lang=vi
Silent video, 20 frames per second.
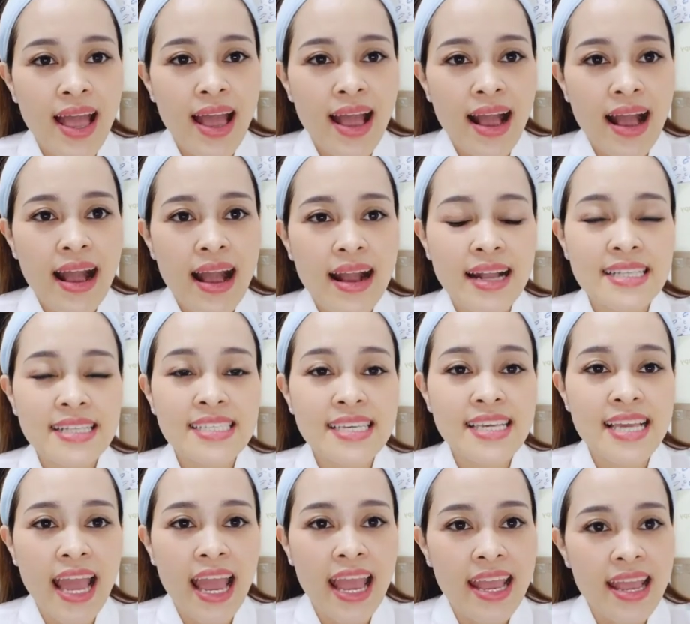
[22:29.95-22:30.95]
à, các chị
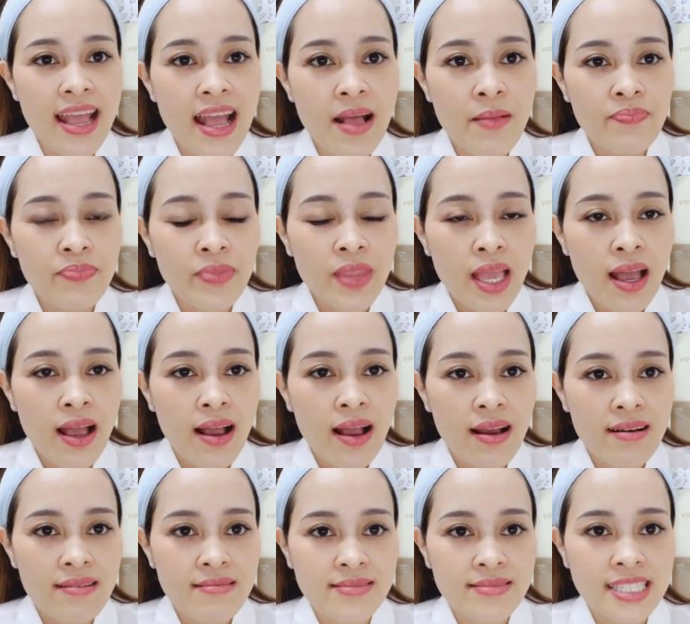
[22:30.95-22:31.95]
hãy
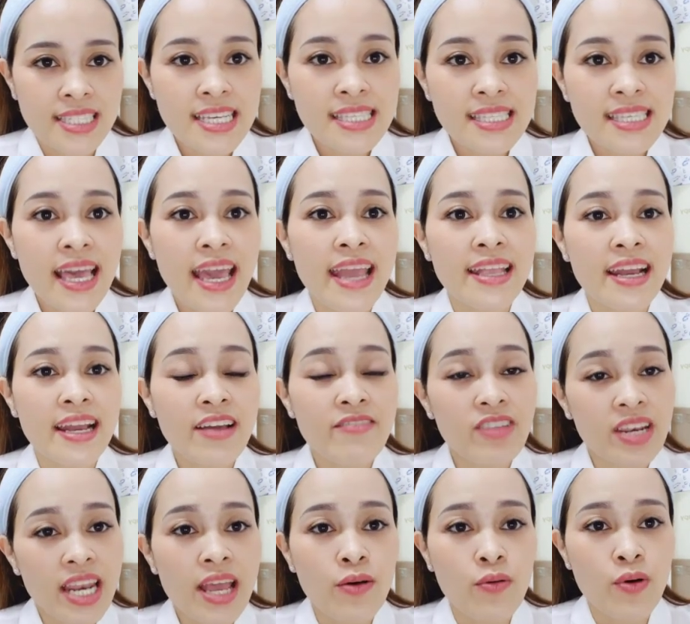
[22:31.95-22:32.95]
uh, chia sẻ những cái vấn
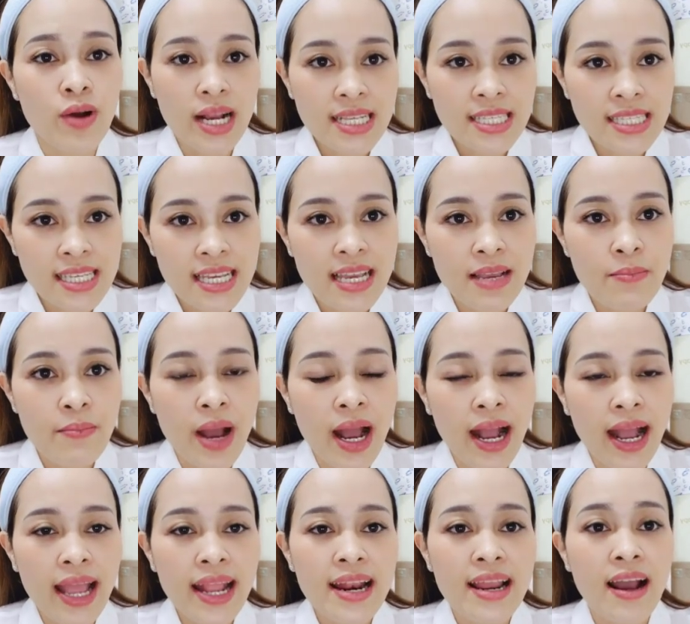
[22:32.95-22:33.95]
đề của các chị bằng
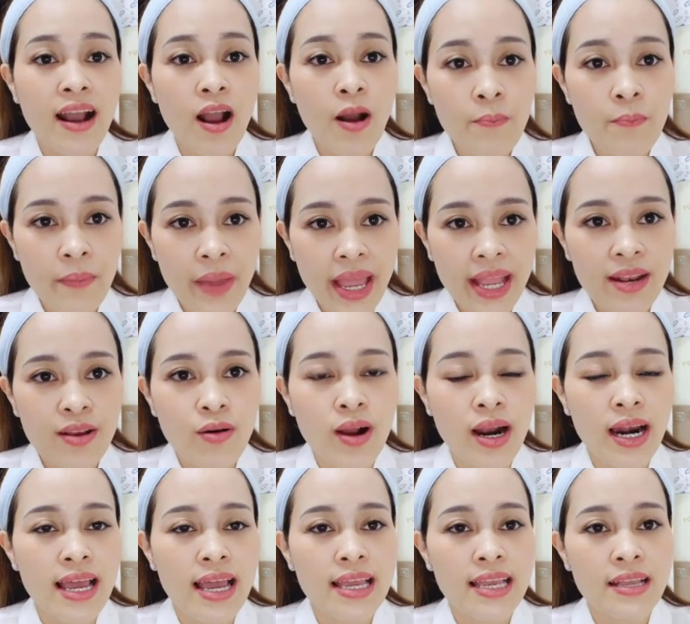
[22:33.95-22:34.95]
cách là comment hoặc
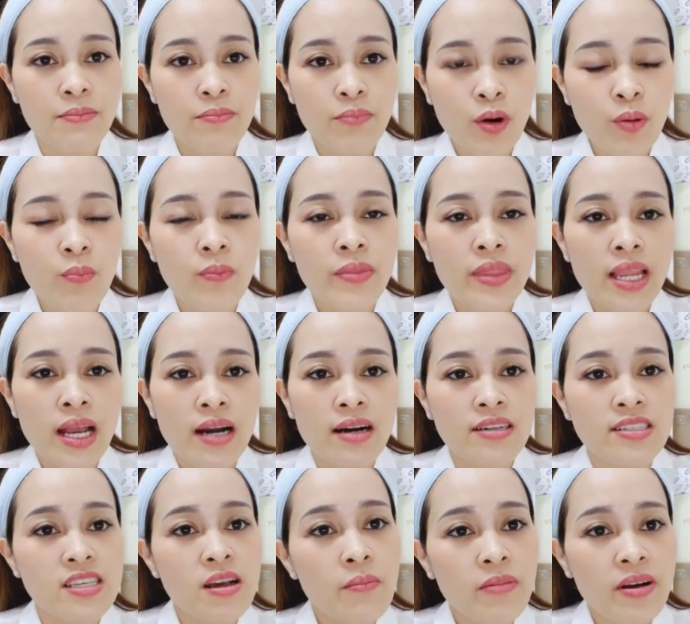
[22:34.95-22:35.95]
là inbox ở
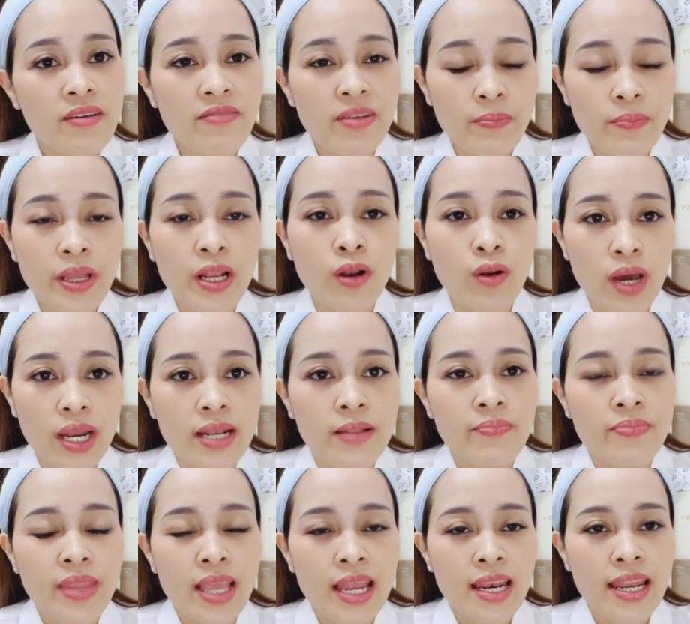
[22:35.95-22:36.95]
trong cái phần bình luận
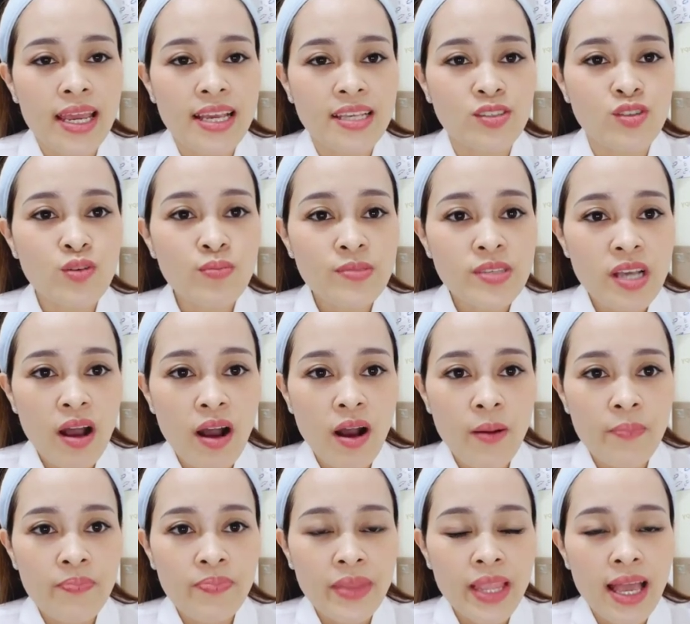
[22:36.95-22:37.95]
để giúp cho
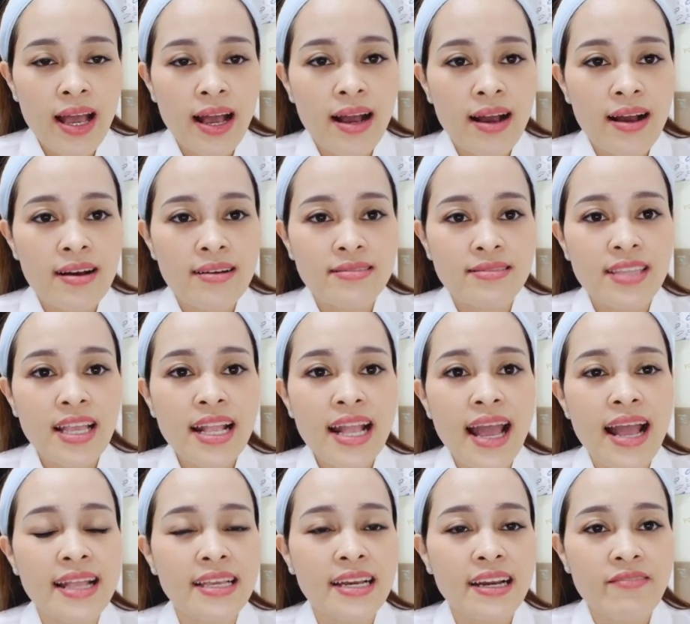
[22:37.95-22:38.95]
uh, tất
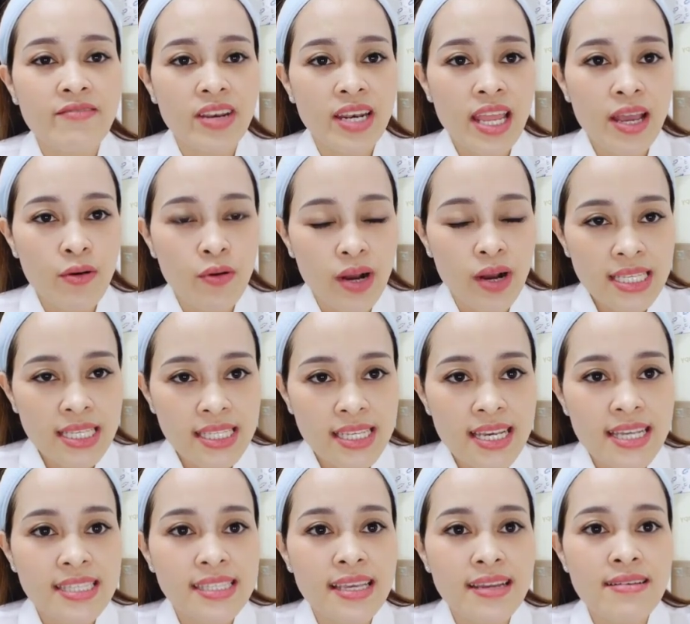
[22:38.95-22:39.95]
cả những cái vấn đề đề của các
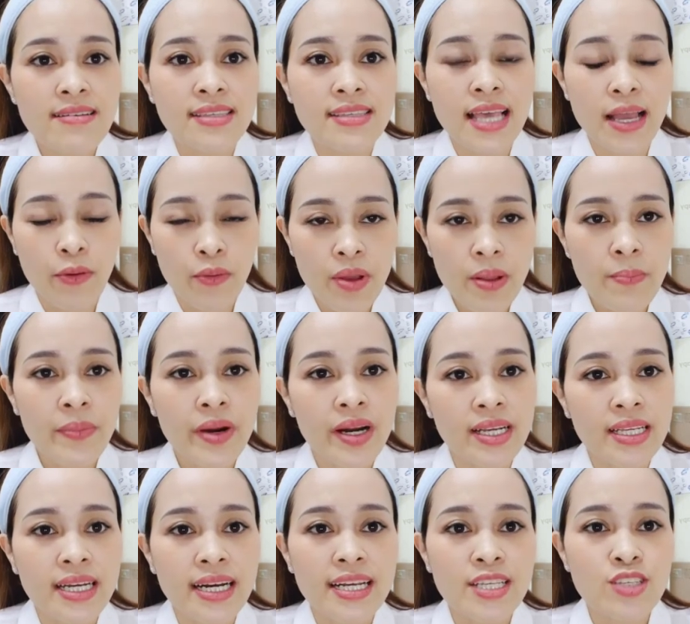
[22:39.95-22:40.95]
chị sẽ được giải quyết bởi
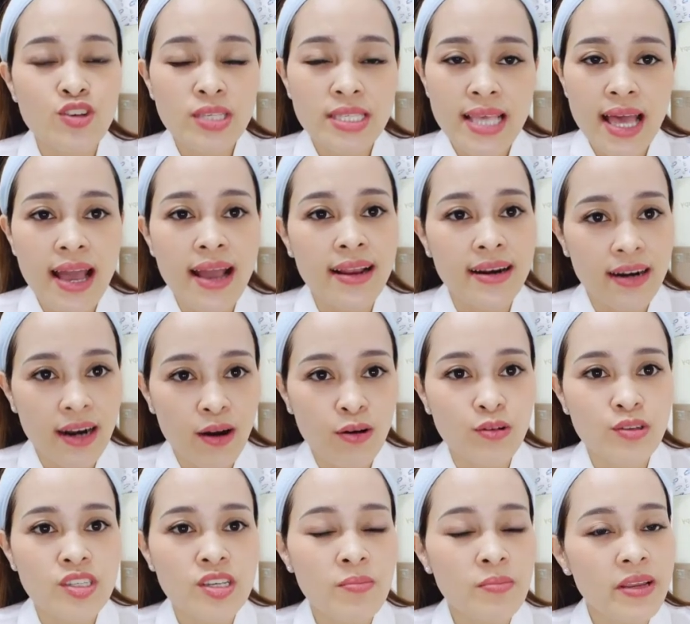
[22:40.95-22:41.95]
những cái chuyên gia hàng đầu
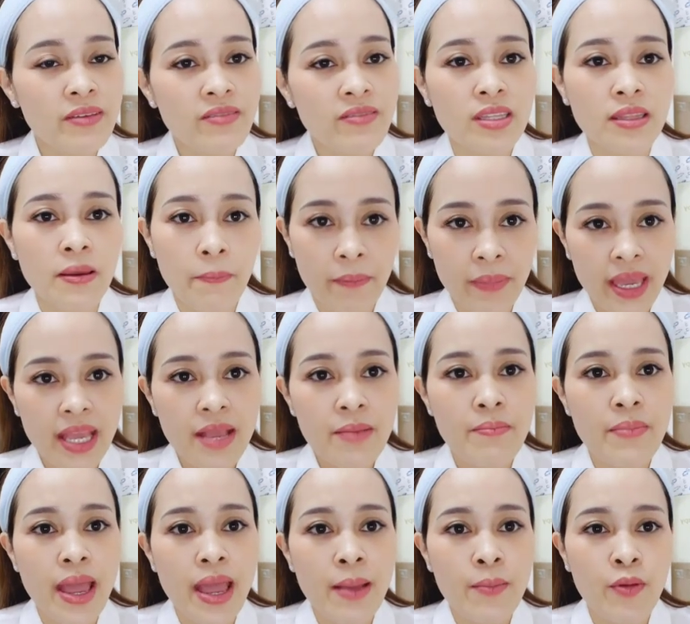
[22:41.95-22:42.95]
trong lĩnh vực thẩm mỹ
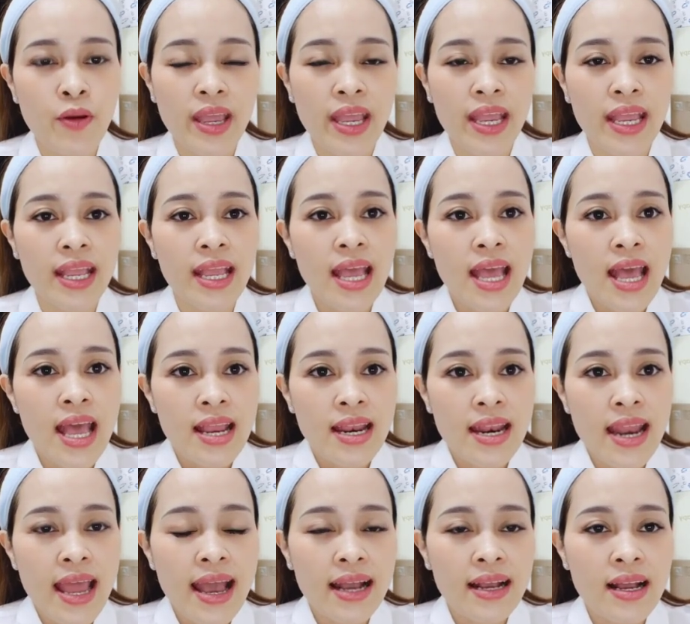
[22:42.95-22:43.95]
mà em Huế
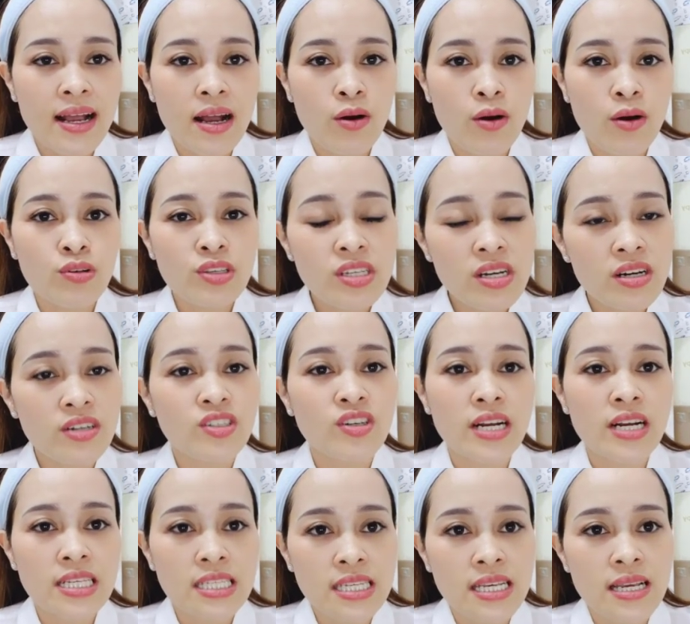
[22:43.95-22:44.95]
đang à, hỗ trợ cho
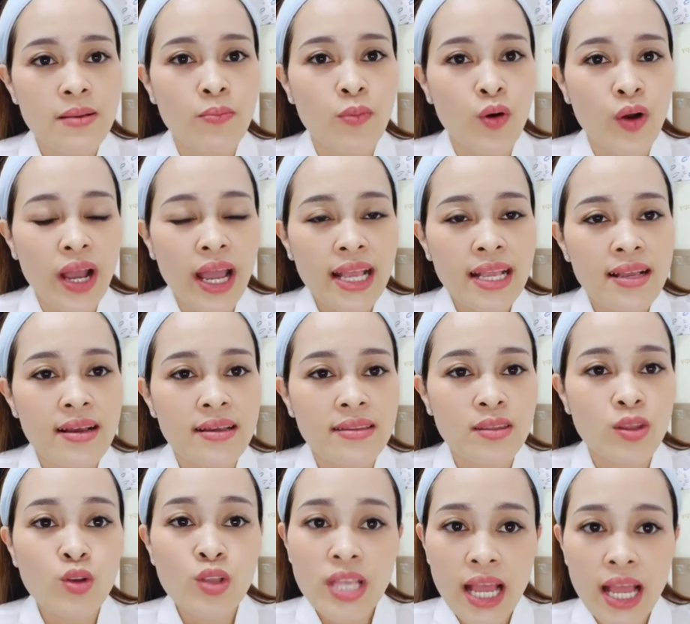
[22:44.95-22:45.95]
các chị một cách à,
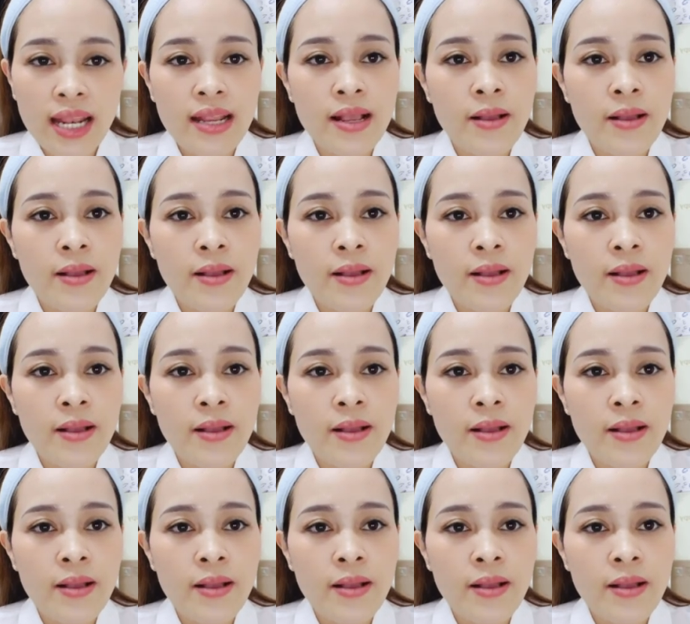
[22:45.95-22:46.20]
tốt nhất